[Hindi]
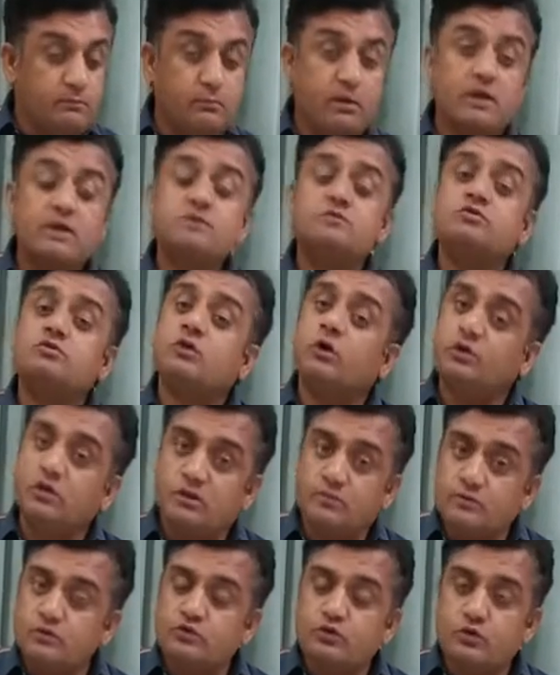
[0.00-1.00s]
1200 डॉलर
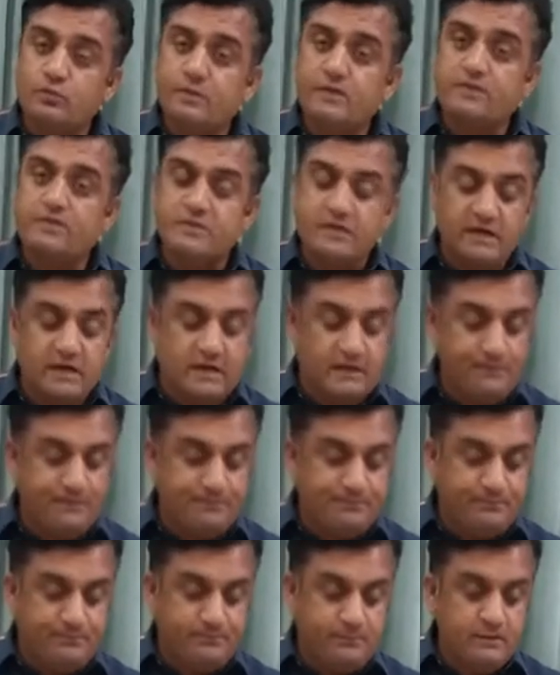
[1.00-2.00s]
में उसको बेच के
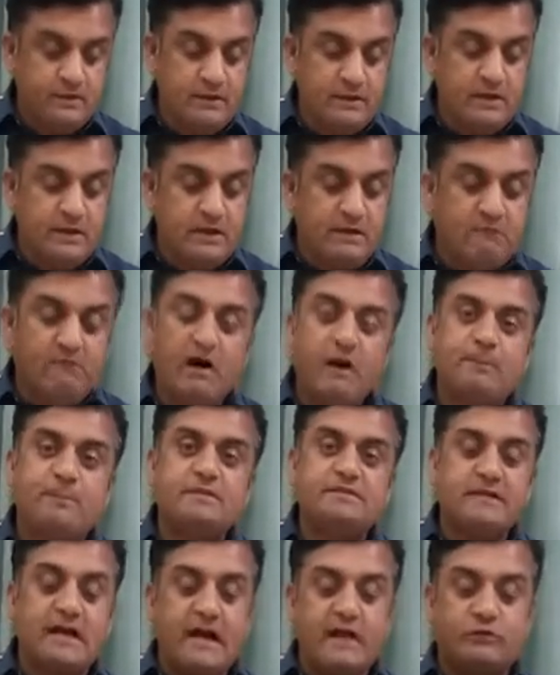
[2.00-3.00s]
आया
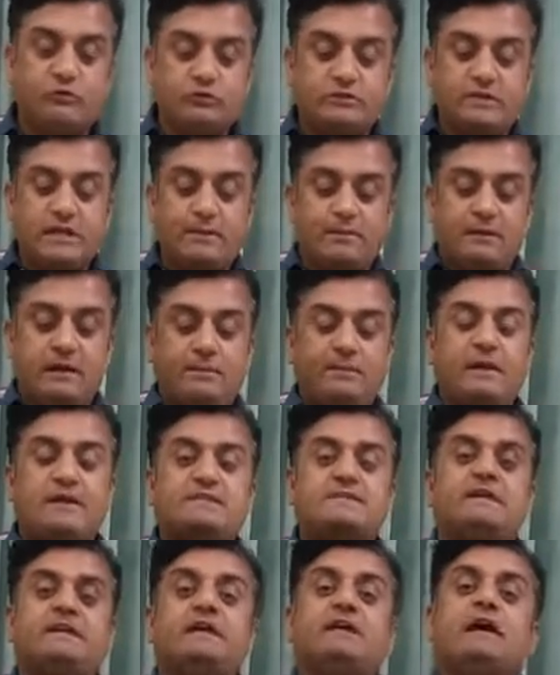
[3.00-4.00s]
वापस आया तो उसने अपने
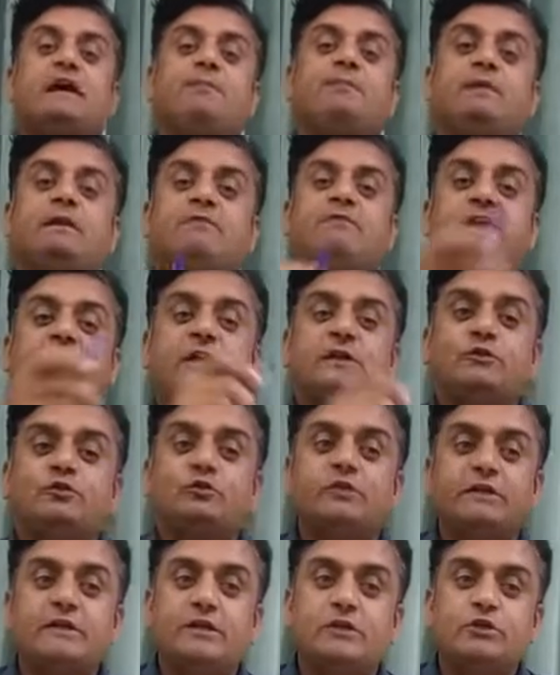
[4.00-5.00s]
पैसे अपने वालद को
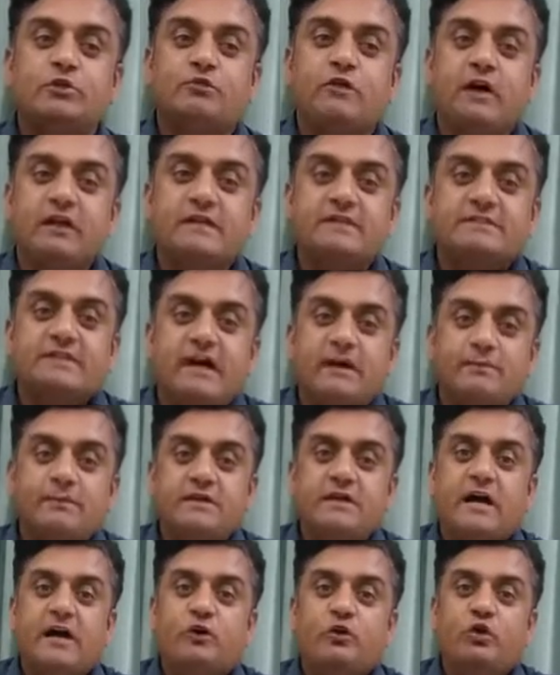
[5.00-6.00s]
दिए तो वालद साहब
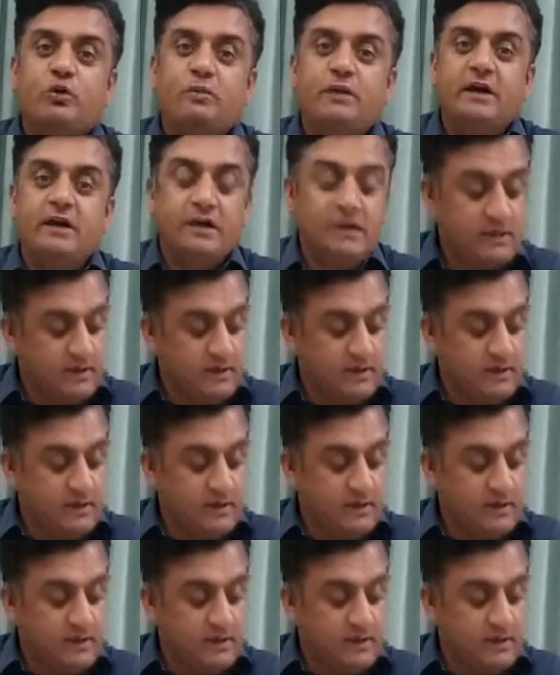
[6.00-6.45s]
की आंखों में